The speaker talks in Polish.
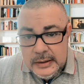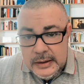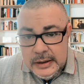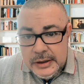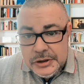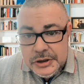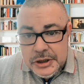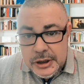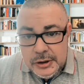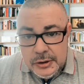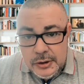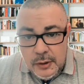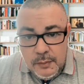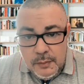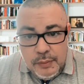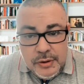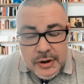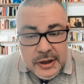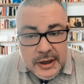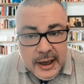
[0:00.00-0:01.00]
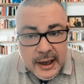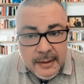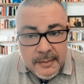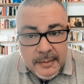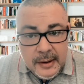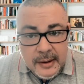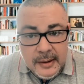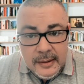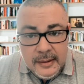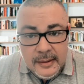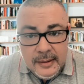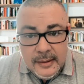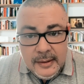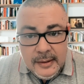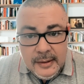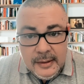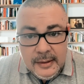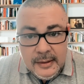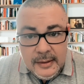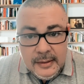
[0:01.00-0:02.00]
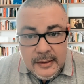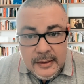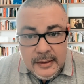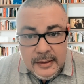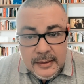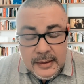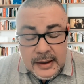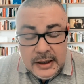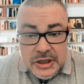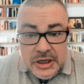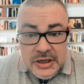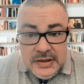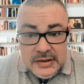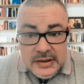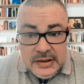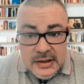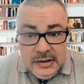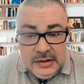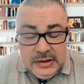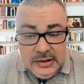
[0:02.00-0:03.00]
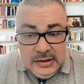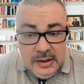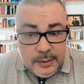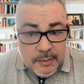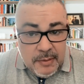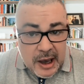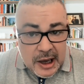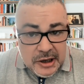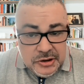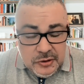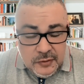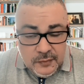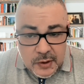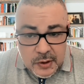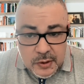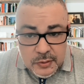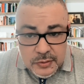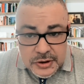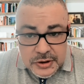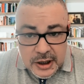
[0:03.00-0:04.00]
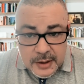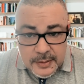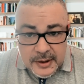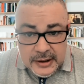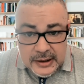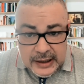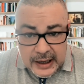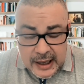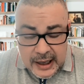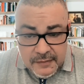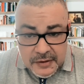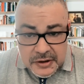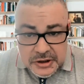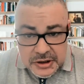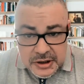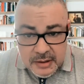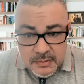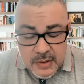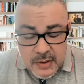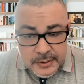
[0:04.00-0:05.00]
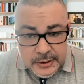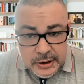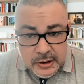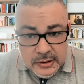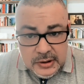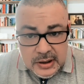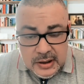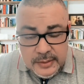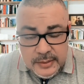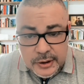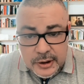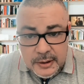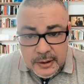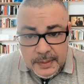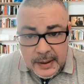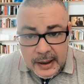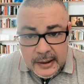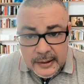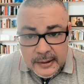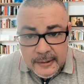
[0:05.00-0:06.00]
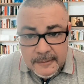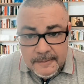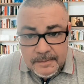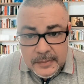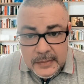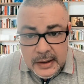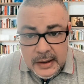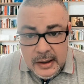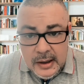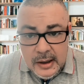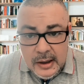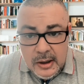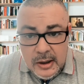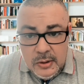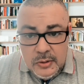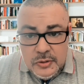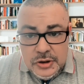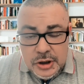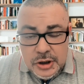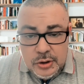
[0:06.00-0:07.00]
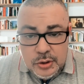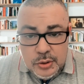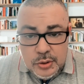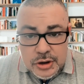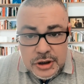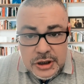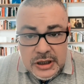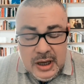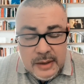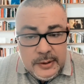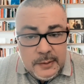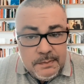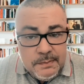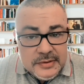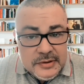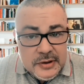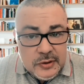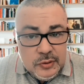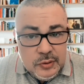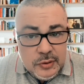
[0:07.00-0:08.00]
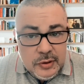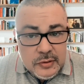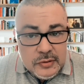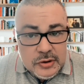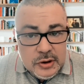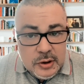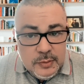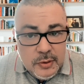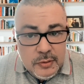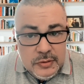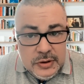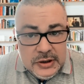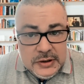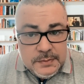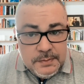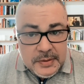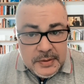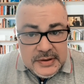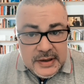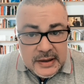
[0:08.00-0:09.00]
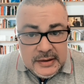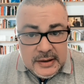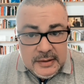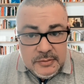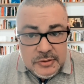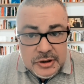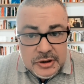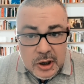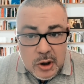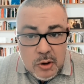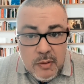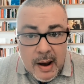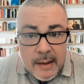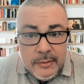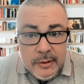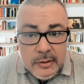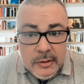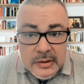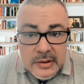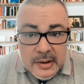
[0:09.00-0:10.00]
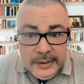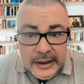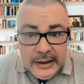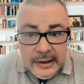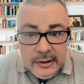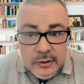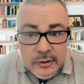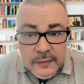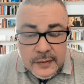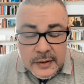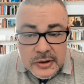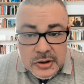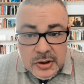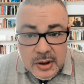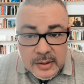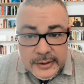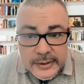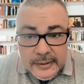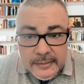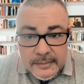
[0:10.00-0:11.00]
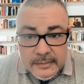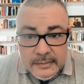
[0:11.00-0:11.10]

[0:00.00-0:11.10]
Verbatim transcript: i krzyknął płyniem. Kaczyński zgromadził wokół siebie takie właśnie miernoty, drogi panie. Ludzi, którzy nie reprezentują sobą nic poza tym, że kłamią od rana do wieczora.